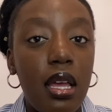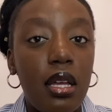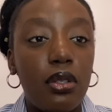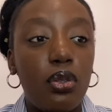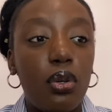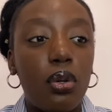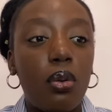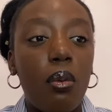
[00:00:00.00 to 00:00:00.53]

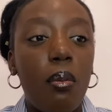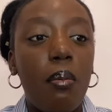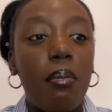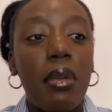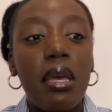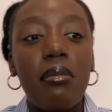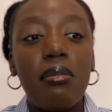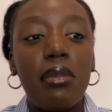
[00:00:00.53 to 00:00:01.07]
Donc
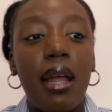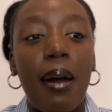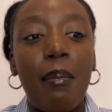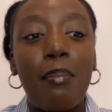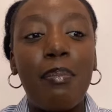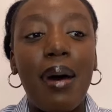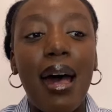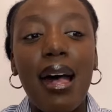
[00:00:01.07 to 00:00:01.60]
même la
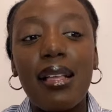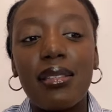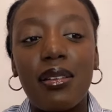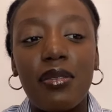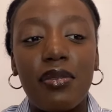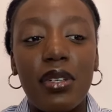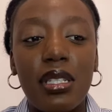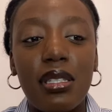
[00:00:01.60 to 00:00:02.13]
base en
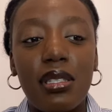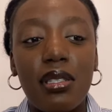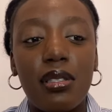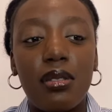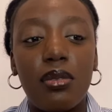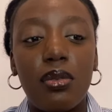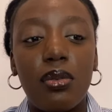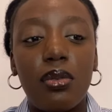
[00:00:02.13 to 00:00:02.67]
fait
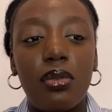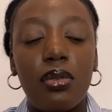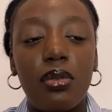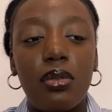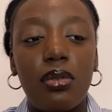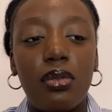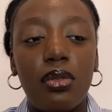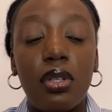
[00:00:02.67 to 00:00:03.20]
de
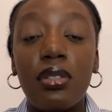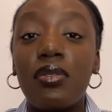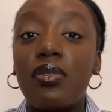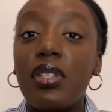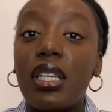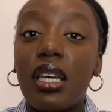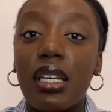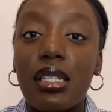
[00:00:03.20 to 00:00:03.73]
notre vie
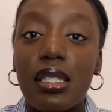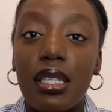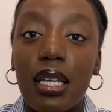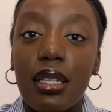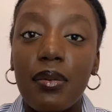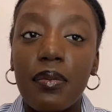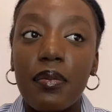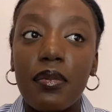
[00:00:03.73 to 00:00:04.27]
chrétienne,
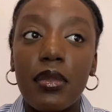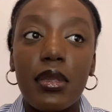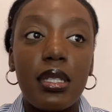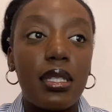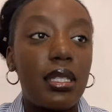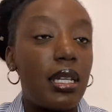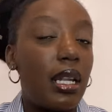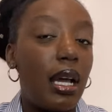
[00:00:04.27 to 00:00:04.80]

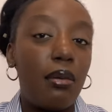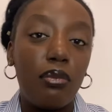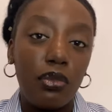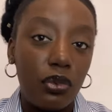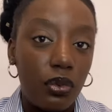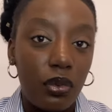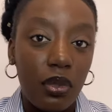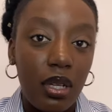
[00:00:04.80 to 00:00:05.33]
c'est
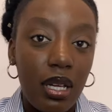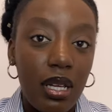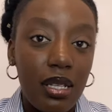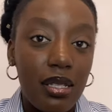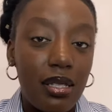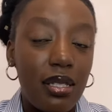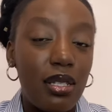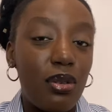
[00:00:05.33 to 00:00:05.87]
l'amour.
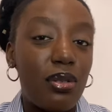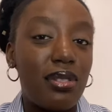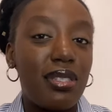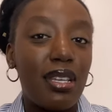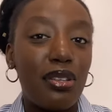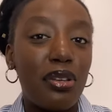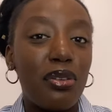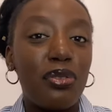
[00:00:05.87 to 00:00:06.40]
Si le
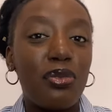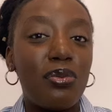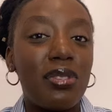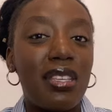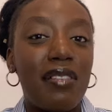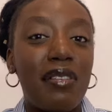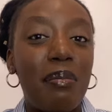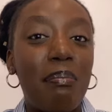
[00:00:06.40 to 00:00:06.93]
Seigneur ne nous
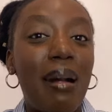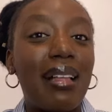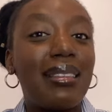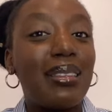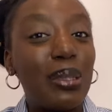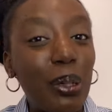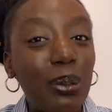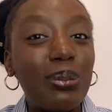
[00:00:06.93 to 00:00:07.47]
avait pas
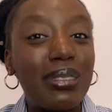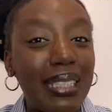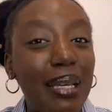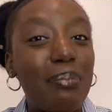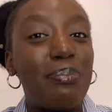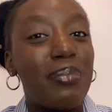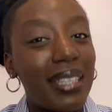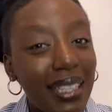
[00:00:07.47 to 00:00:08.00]
tant
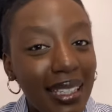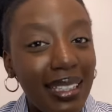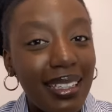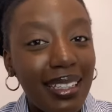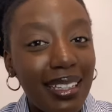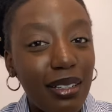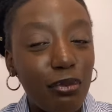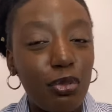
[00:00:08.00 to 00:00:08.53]
aimés,
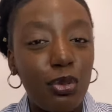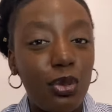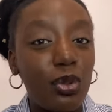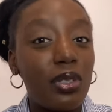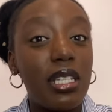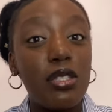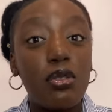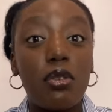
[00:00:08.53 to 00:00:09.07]
pour
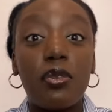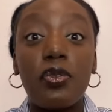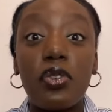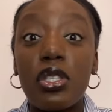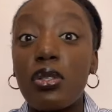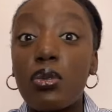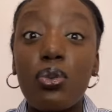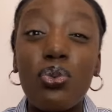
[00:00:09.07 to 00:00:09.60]
donner son
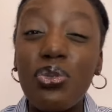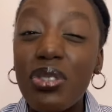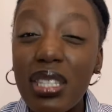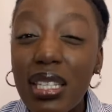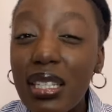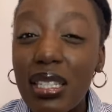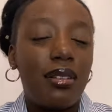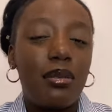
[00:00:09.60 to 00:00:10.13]
fils unique,
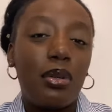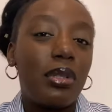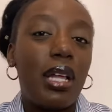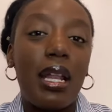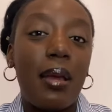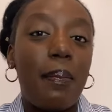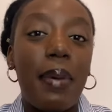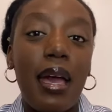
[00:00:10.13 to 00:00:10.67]
on
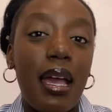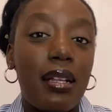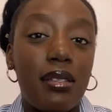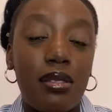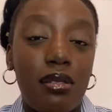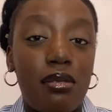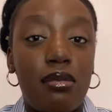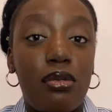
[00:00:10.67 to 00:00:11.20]
n'allait pas être
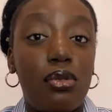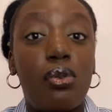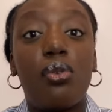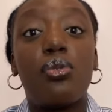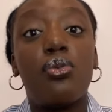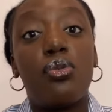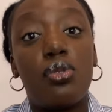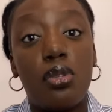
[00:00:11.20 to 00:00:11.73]
ce que
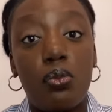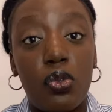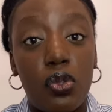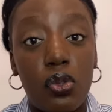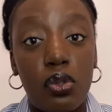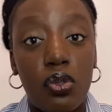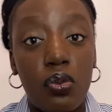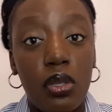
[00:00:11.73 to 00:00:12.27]
nous sommes
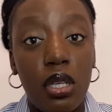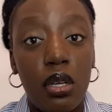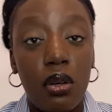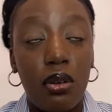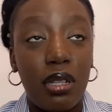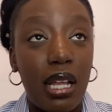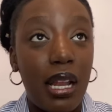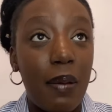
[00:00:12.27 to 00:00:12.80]
aujourd'hui. On
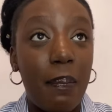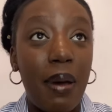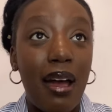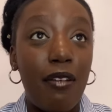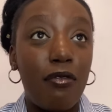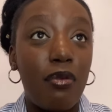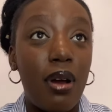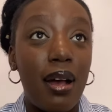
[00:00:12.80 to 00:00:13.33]
n'allait pas
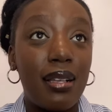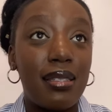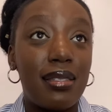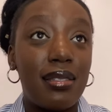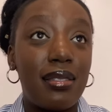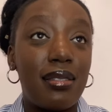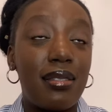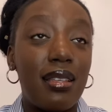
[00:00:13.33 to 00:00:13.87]
avoir
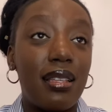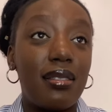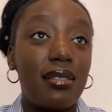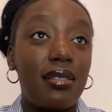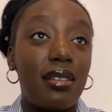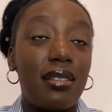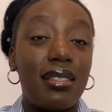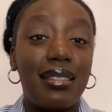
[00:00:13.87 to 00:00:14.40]
cette
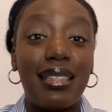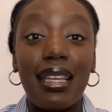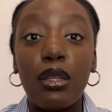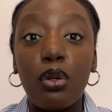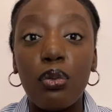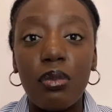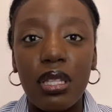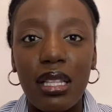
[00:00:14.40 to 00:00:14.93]

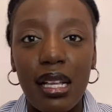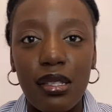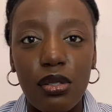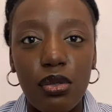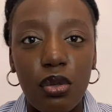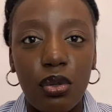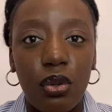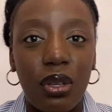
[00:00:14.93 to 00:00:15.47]

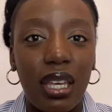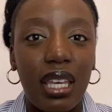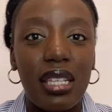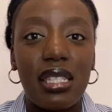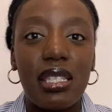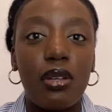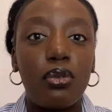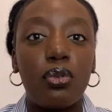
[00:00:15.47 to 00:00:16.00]
dénomination de
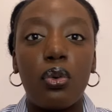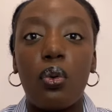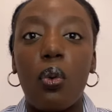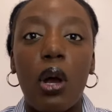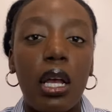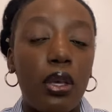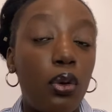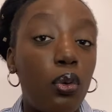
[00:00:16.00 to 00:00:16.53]
chrétien ou de
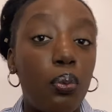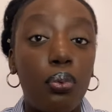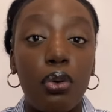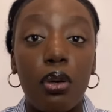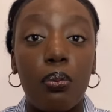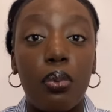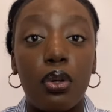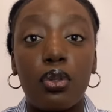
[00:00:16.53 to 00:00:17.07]
croyant, peu
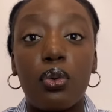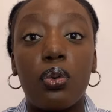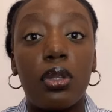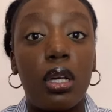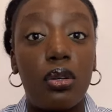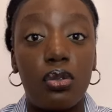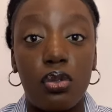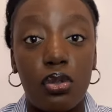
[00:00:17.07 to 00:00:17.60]
importe qu'on a
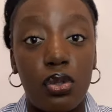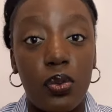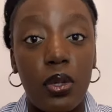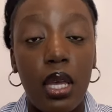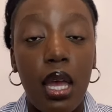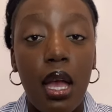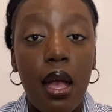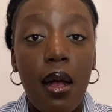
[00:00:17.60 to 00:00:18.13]
aujourd'hui,
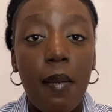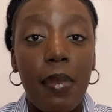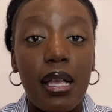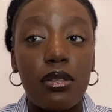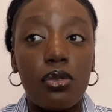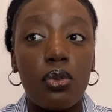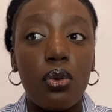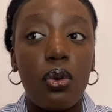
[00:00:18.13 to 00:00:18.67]

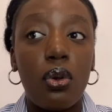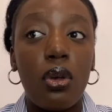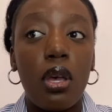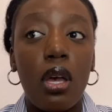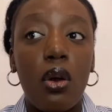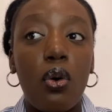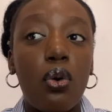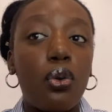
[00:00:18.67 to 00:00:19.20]
parce que
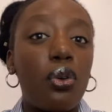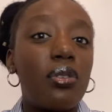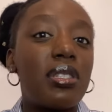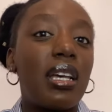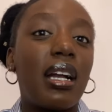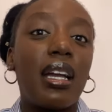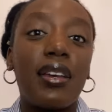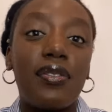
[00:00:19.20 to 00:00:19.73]
aucun
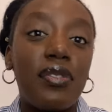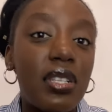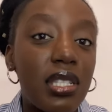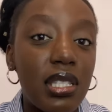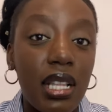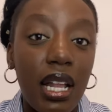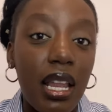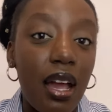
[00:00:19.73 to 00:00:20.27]
sacrifice
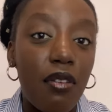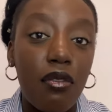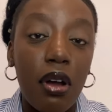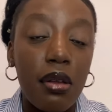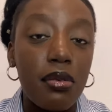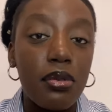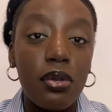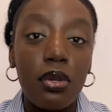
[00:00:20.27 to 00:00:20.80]
n'allait avoir
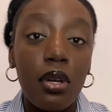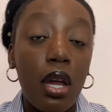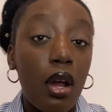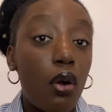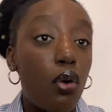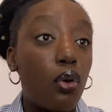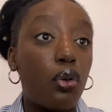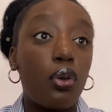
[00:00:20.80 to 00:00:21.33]
lieu,
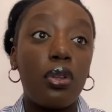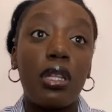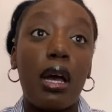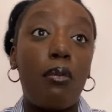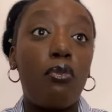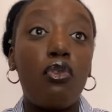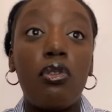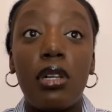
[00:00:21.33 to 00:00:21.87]
aucun
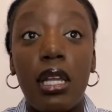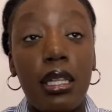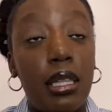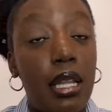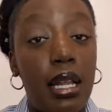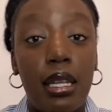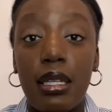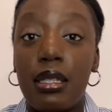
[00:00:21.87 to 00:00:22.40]
amour
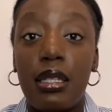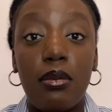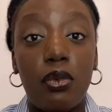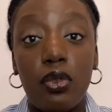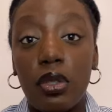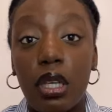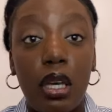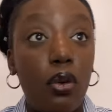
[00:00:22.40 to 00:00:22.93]
n'allait être
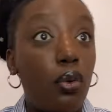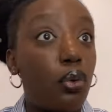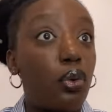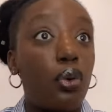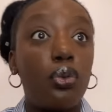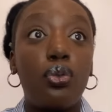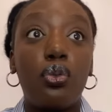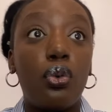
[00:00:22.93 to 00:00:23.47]
démontré,
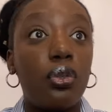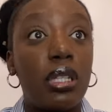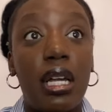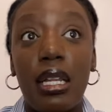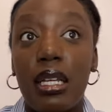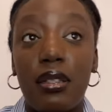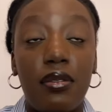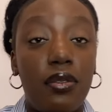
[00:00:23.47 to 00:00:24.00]
aucun don
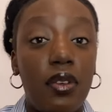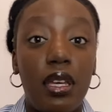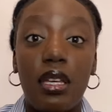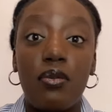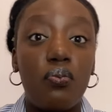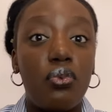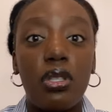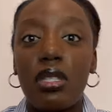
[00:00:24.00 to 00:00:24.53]
n'allait être fait, et
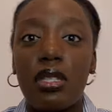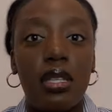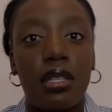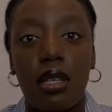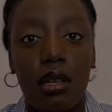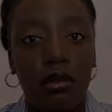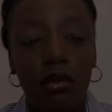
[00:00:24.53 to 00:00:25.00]
puis c'est ça.